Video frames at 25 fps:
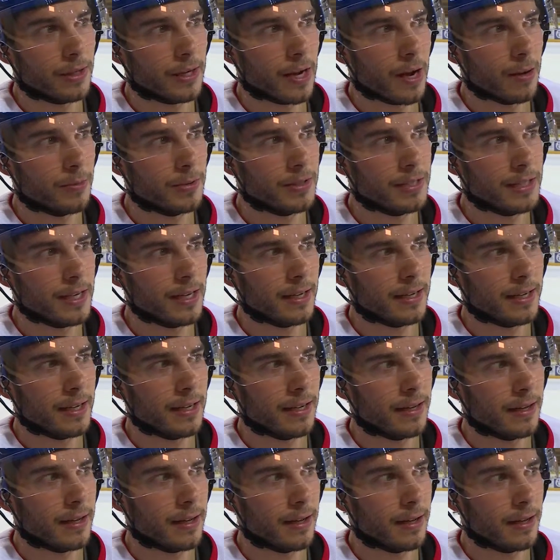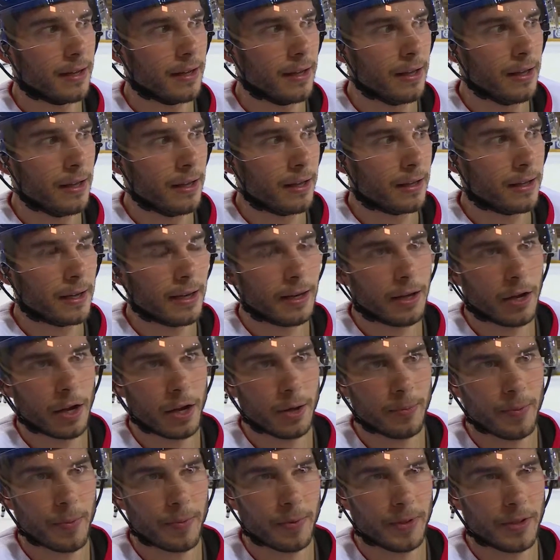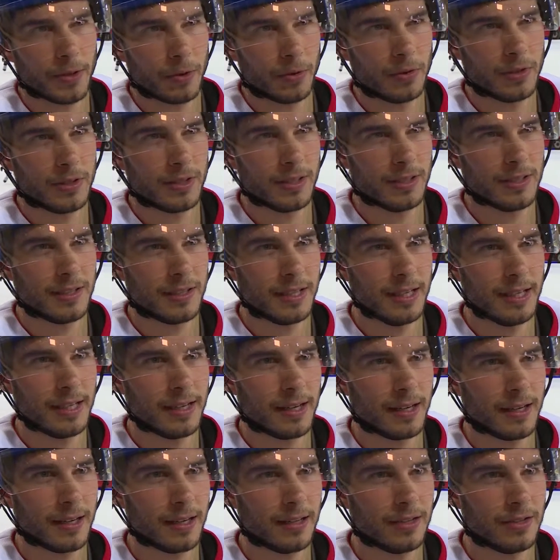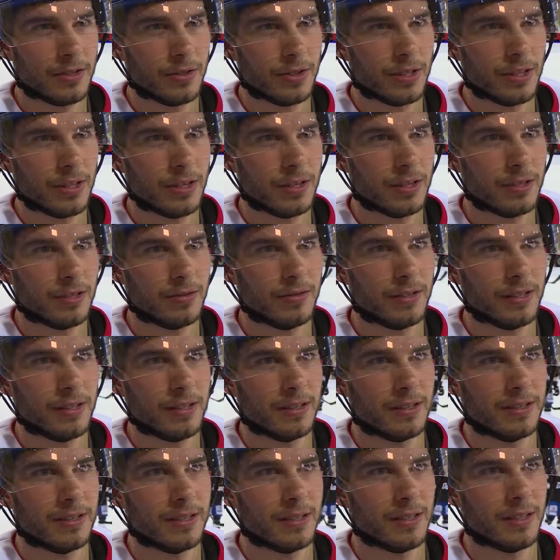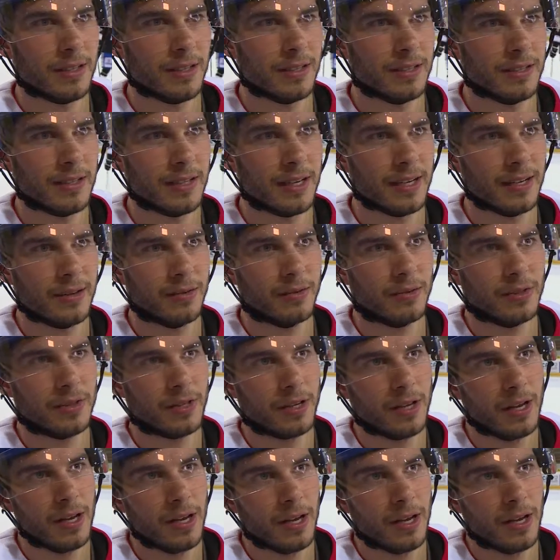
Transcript: Ich glaube, sie haben ein bisschen, äh, ein bisschen körperbetontere Serie gegen Zürich, so wie ich das äh, gesehen habe.